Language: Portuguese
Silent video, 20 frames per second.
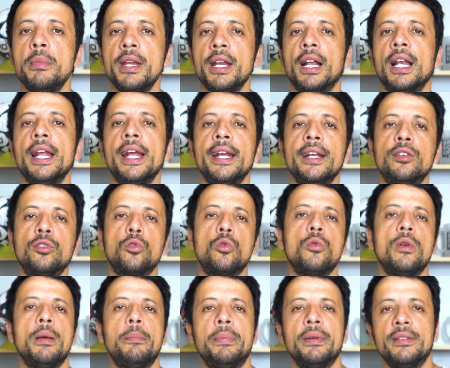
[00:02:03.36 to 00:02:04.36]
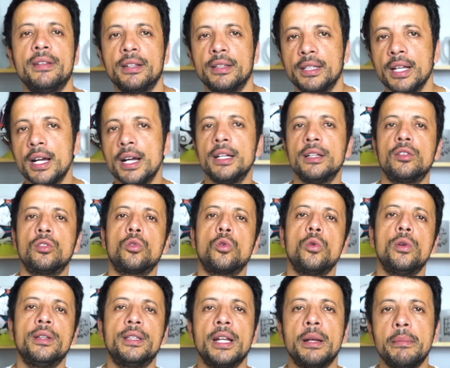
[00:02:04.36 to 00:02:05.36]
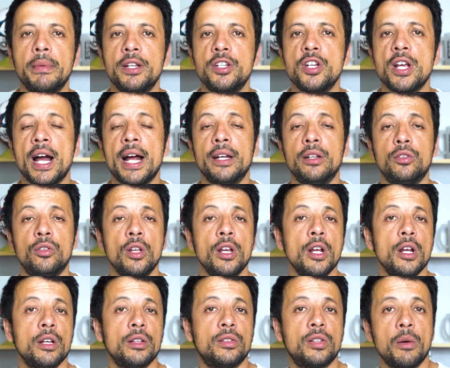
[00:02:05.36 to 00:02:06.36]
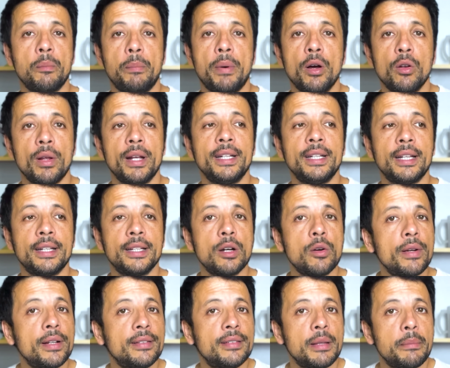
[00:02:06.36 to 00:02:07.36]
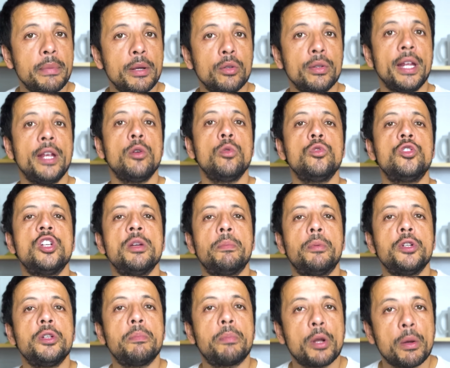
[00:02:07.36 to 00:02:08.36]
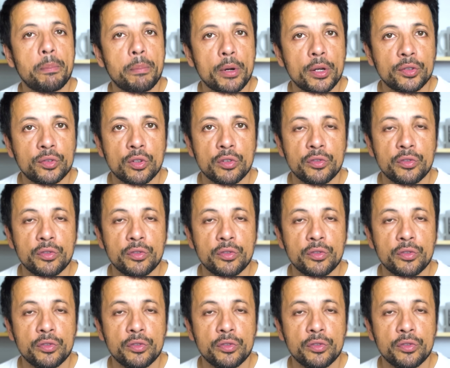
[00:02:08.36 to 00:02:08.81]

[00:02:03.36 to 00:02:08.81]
inglês com representantes, com intermediários. São Paulo ainda não recebeu nenhum tipo de proposta